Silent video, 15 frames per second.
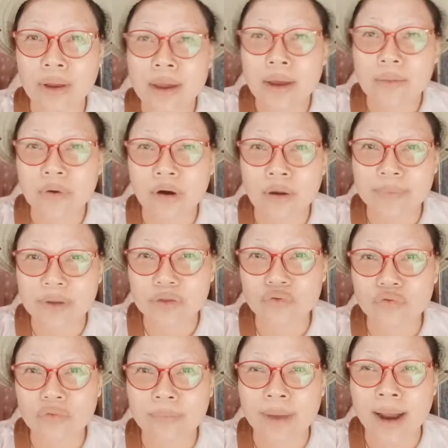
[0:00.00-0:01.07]
พอมี
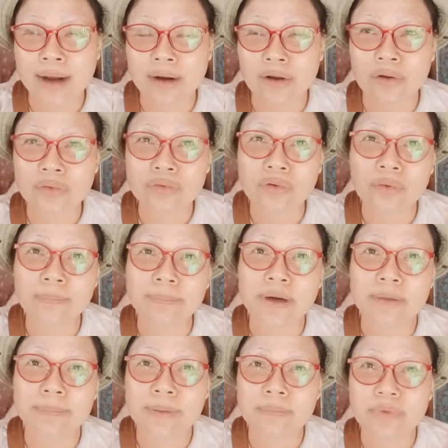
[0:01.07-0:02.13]
ทุนบ้างแล้วก็ต้องเปิด
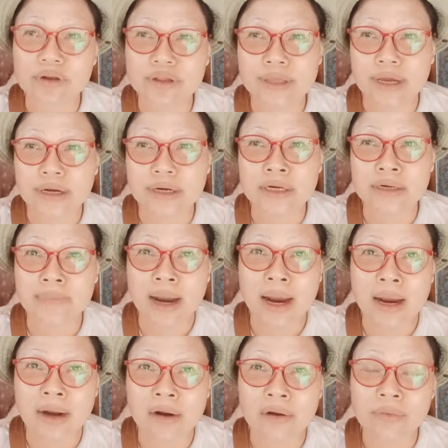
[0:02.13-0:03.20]
เป็นบริษัทขึ้นมา
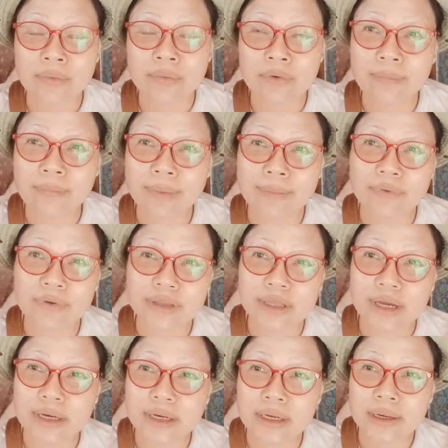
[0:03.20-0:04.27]
เนาะรูปแบบบริษัท
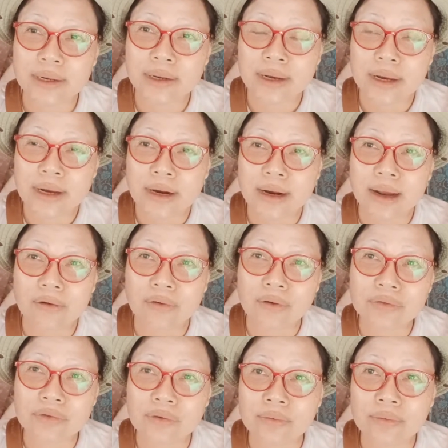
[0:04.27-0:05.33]
เราก็
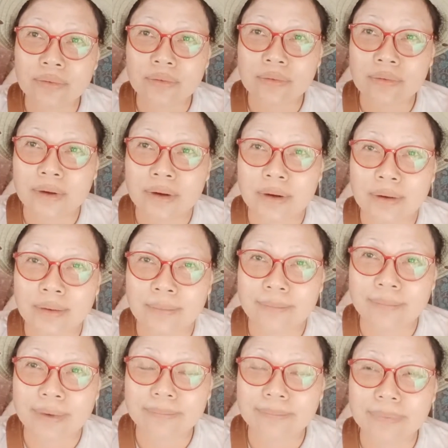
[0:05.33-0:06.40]
ต้องอมั
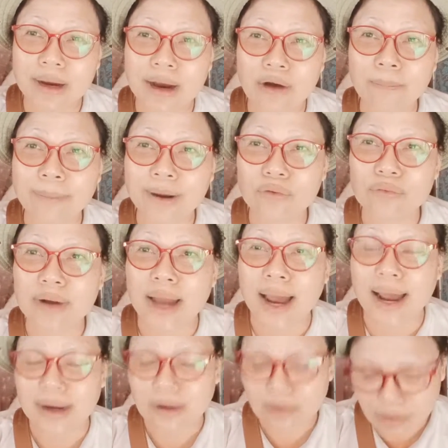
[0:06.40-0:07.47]
นเขาเป็นลูกหลาน
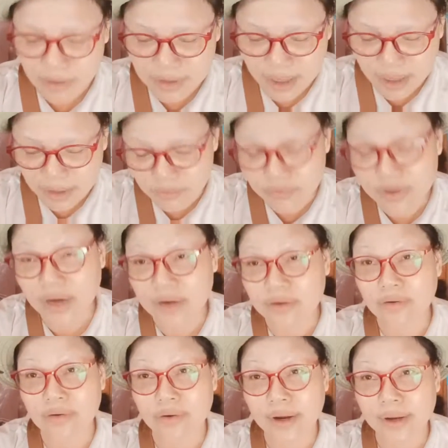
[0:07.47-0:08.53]
แล้วก็ยังอายุยัง
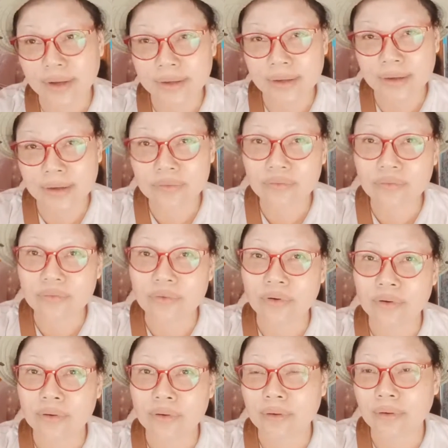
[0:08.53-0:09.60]
น้อย แล้วทุกคน
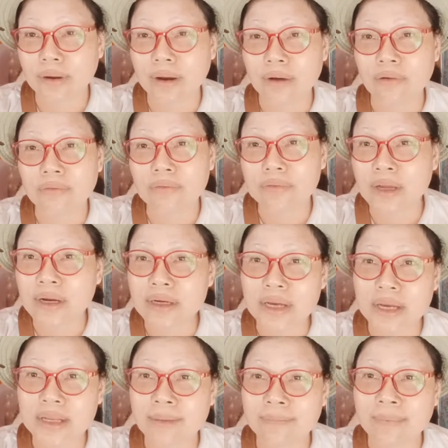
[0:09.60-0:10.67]
เขาตั้งใจ
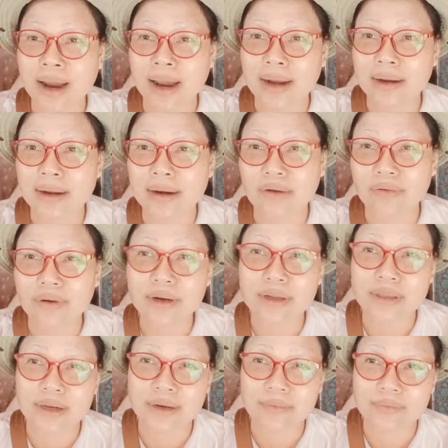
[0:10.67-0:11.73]
ทำงานนะเราก็เลย
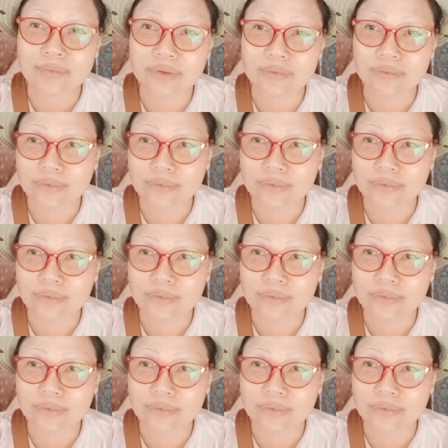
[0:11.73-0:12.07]
สนับสนุน